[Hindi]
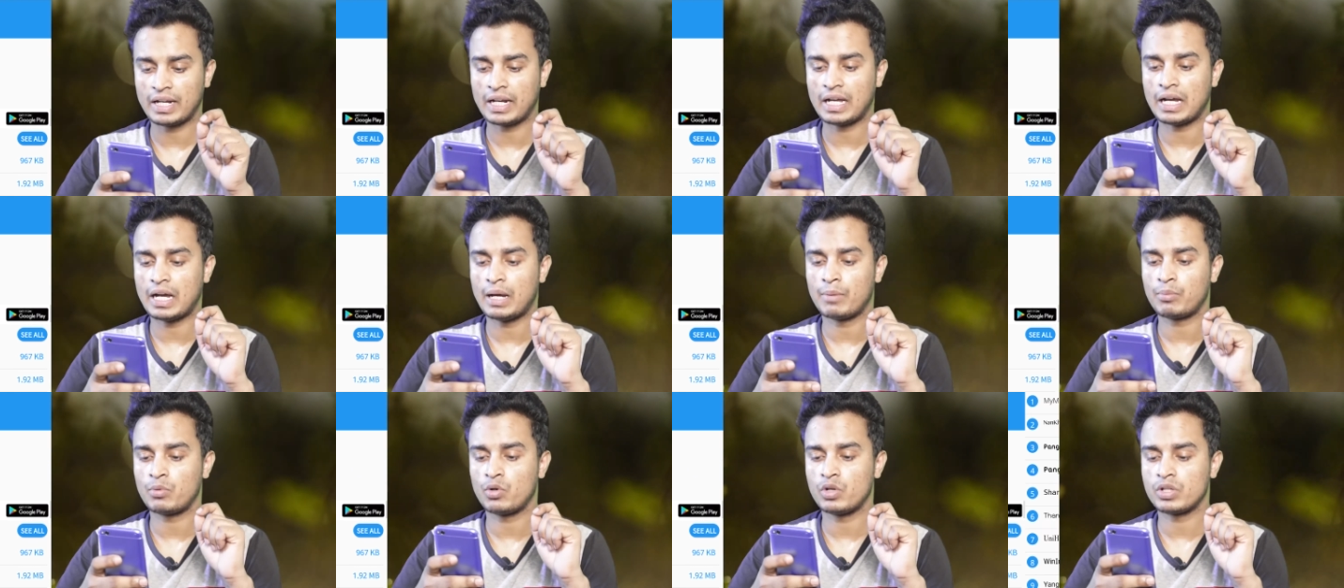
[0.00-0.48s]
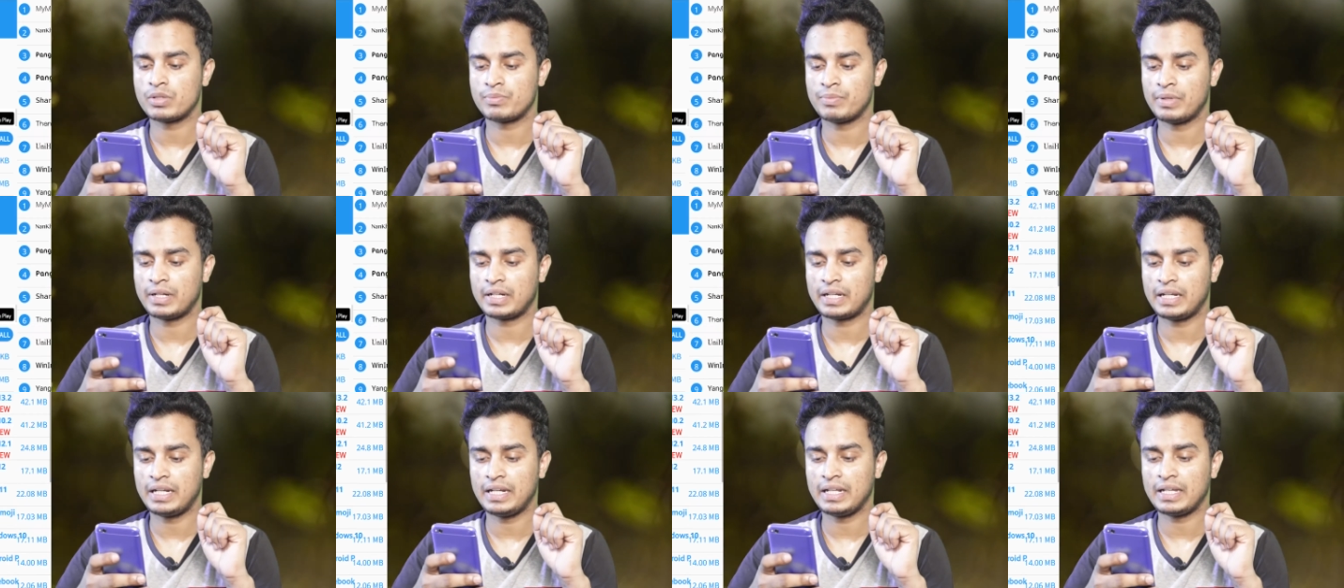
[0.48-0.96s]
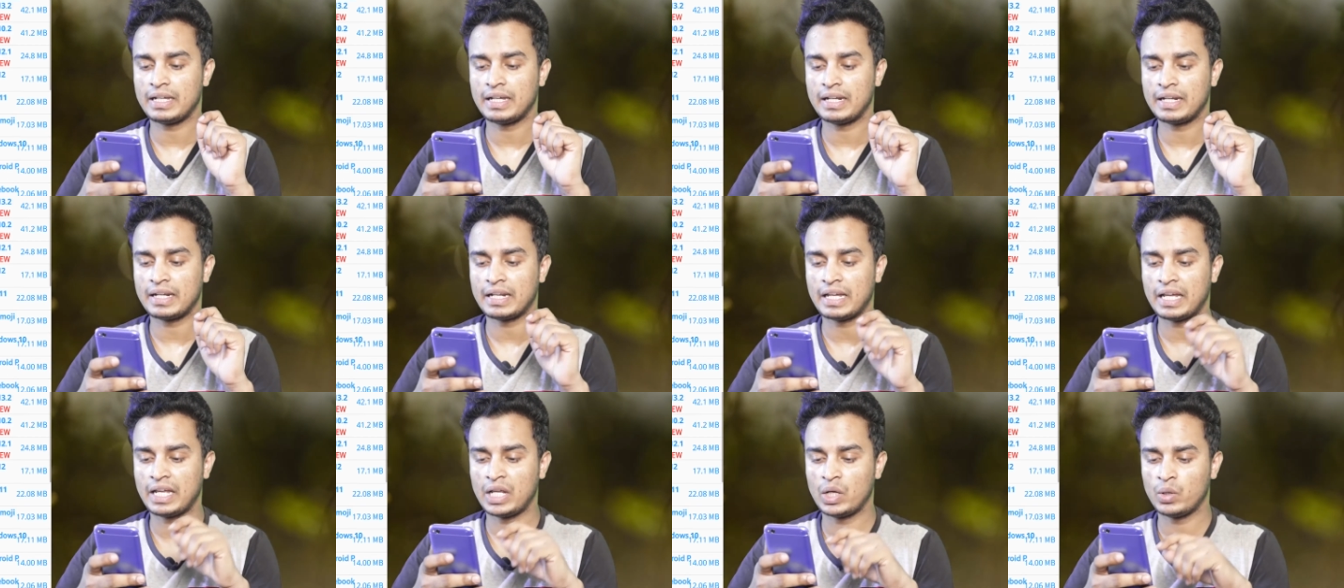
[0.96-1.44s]
वाला आपको इस पर क्लिक
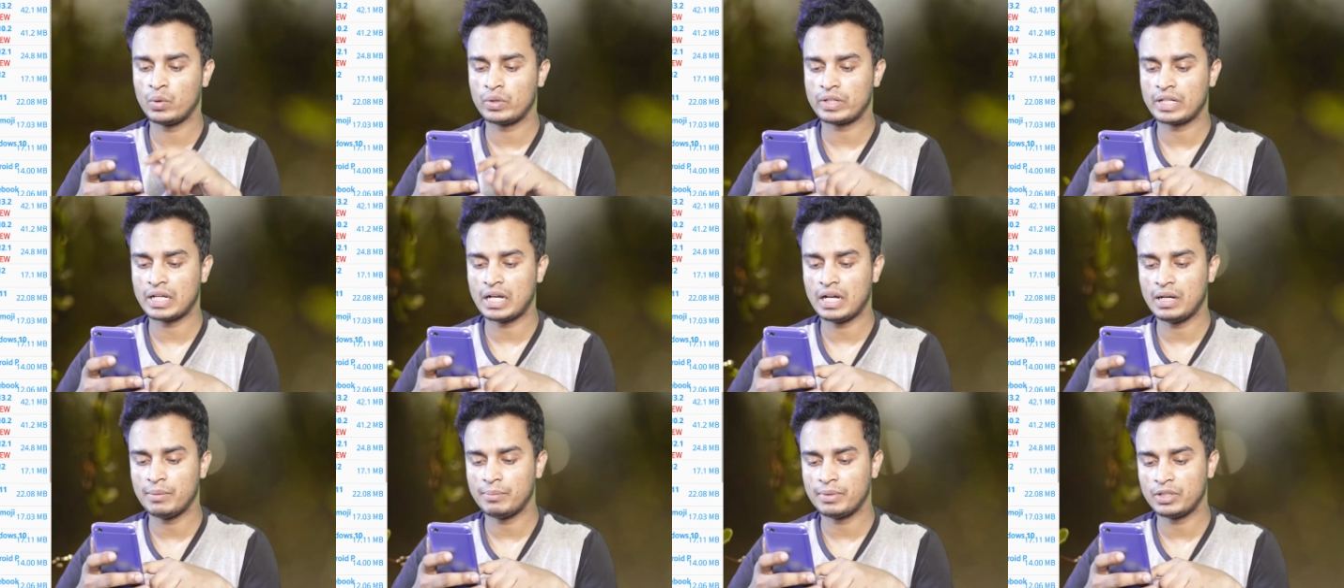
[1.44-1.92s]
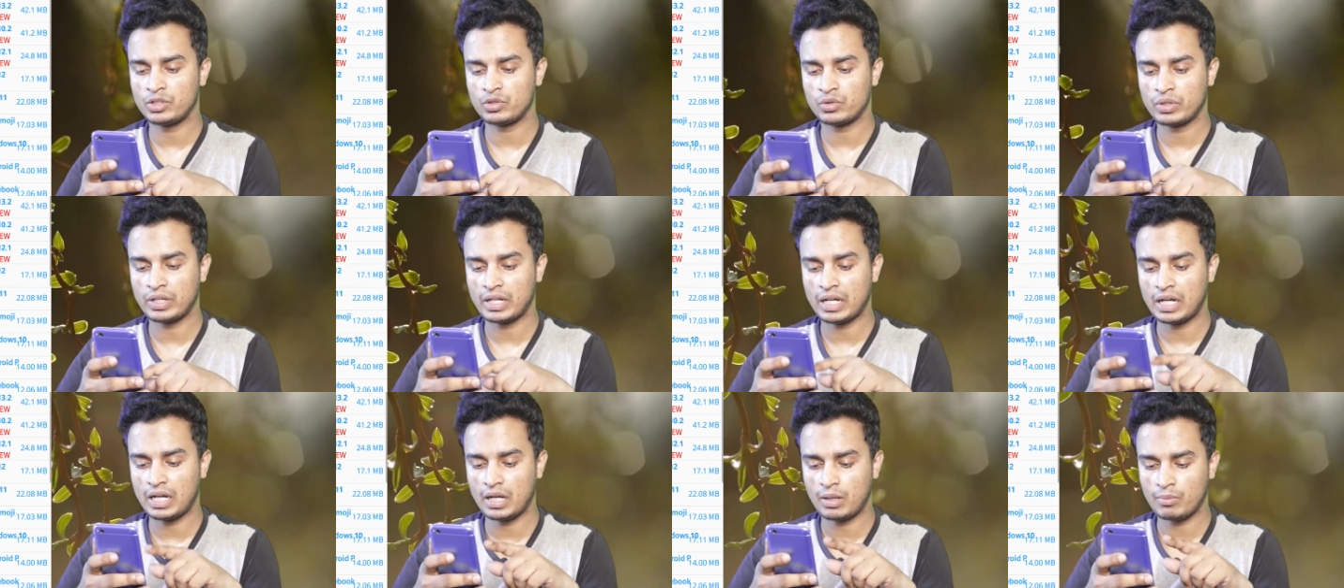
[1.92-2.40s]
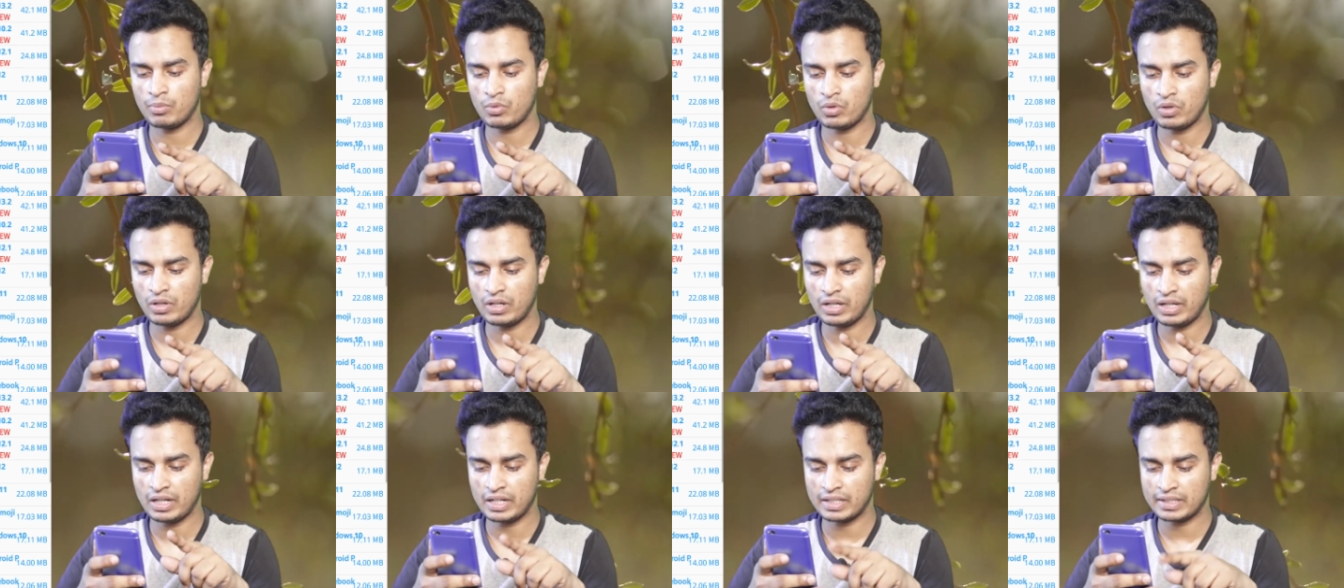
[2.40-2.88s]
करना है और यहाँ पर जो है
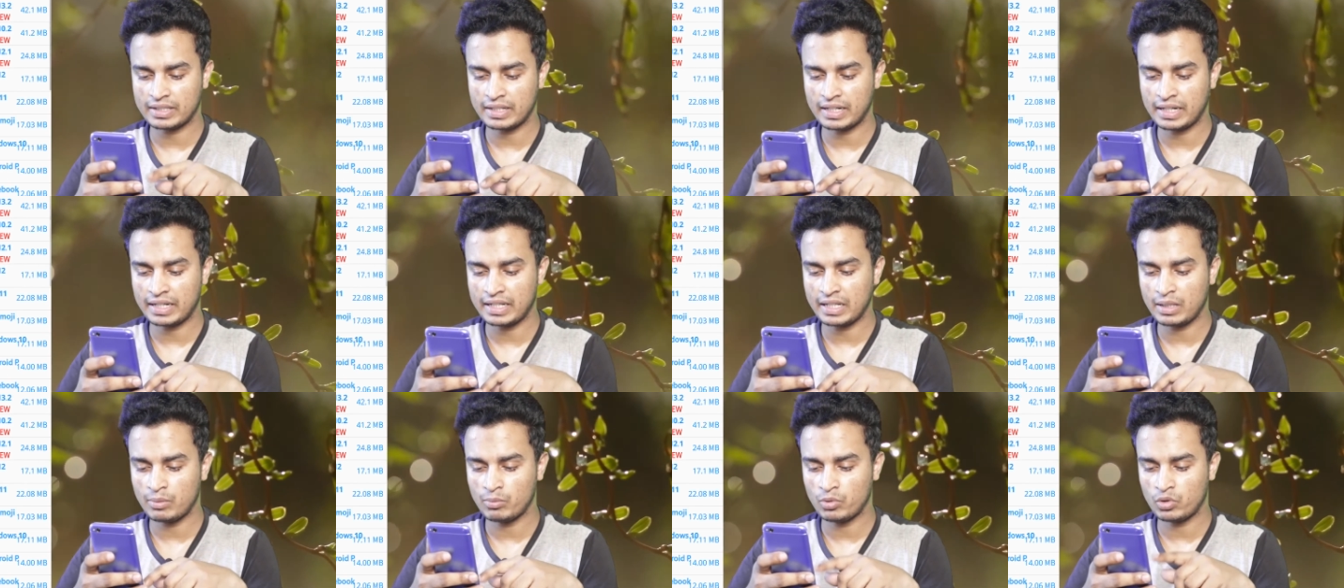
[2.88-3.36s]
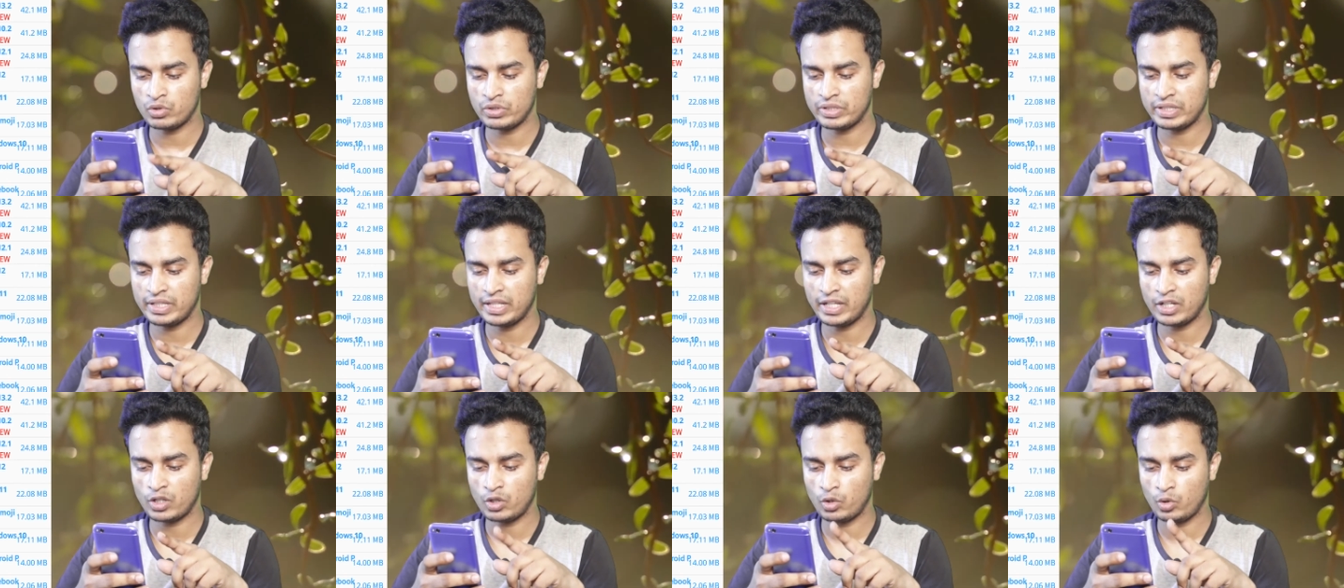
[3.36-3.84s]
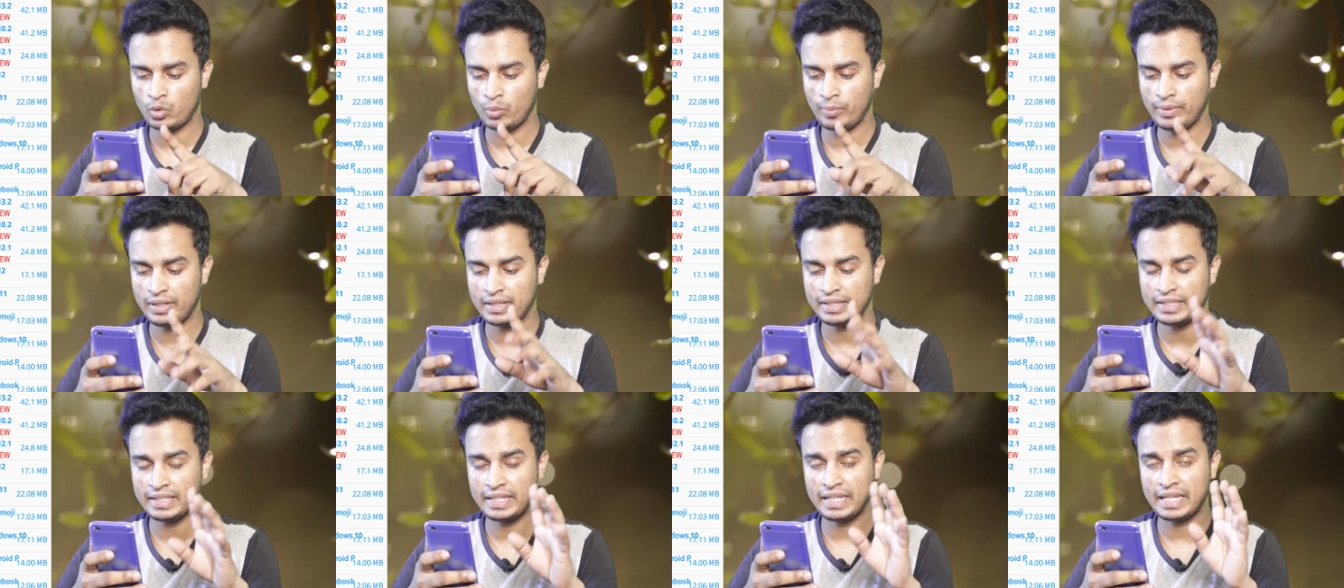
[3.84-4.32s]
आपको अलग अलग तरह की इमोजी देखने को
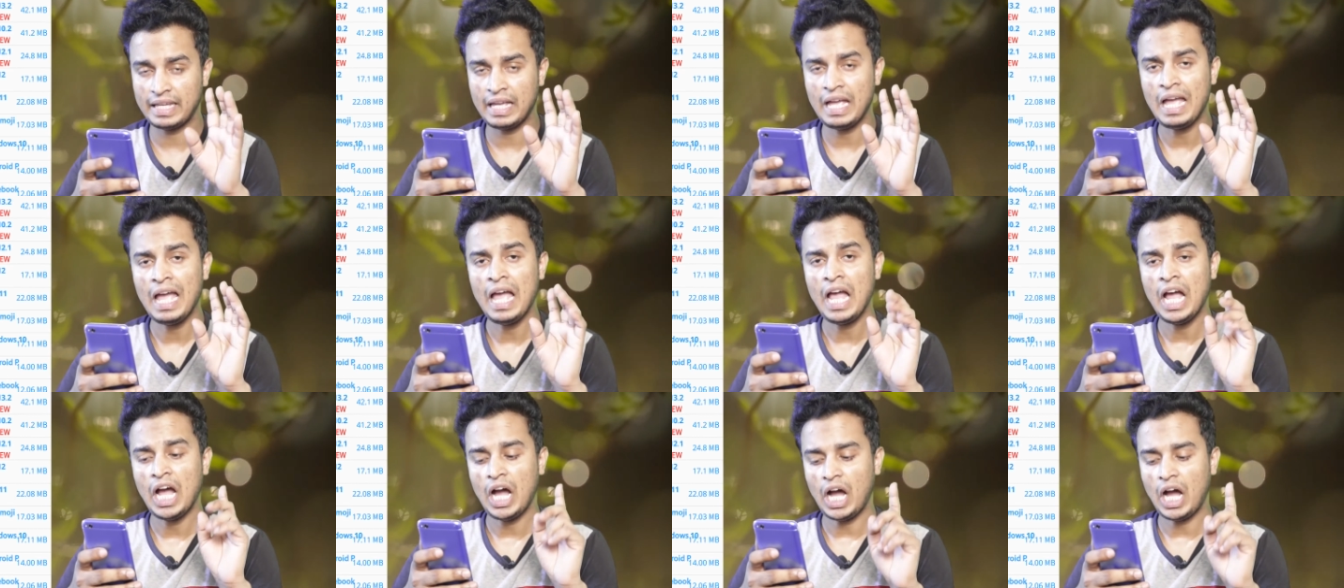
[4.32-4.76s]
मिलती है